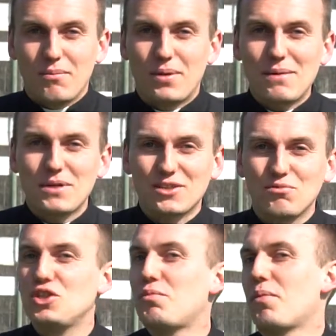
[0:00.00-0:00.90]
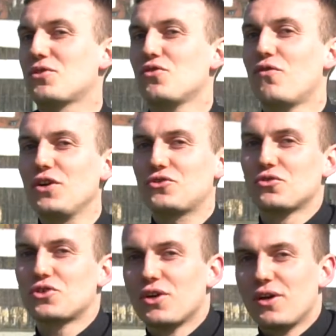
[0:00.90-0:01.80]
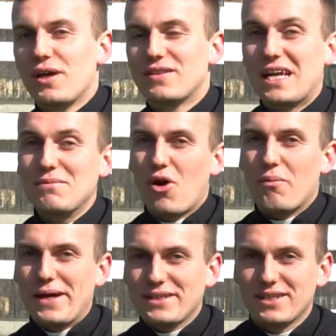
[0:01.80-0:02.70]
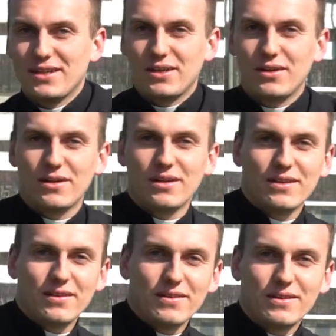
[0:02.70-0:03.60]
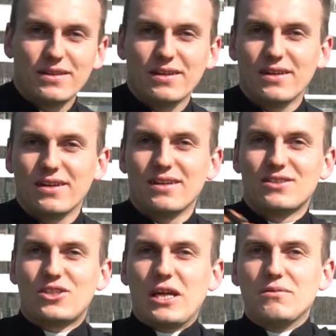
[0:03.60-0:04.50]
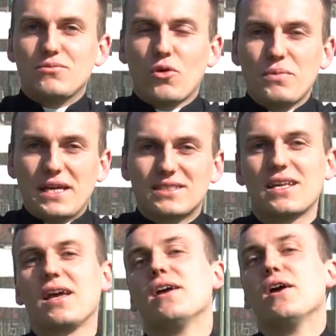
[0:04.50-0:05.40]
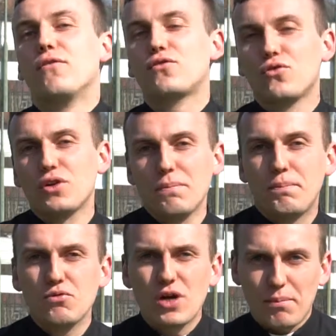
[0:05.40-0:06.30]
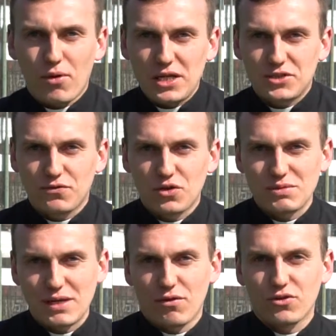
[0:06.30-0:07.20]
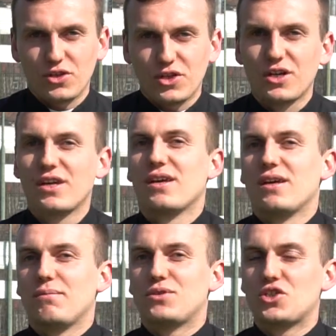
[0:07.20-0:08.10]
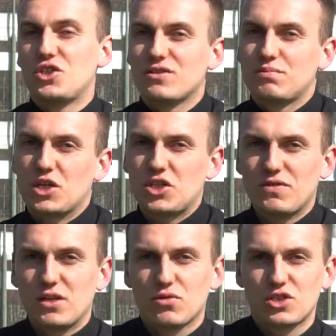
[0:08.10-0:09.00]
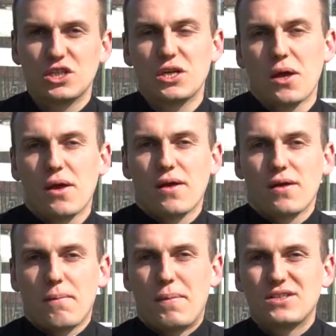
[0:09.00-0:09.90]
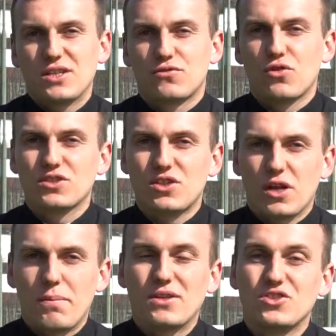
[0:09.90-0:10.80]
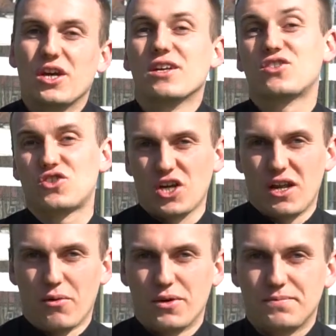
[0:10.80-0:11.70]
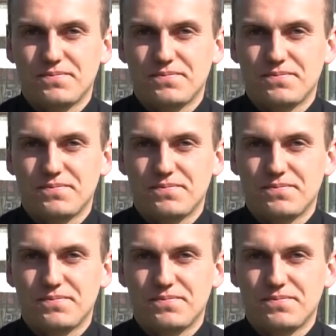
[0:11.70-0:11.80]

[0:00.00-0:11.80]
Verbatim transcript: Bramkarz musi po prostu wyczuć ten moment Y, ten, to miejsce, w którym piłka poleci, w którym zawodnik z przeciwnej drużyny będzie, w którą stronę będzie strzelał.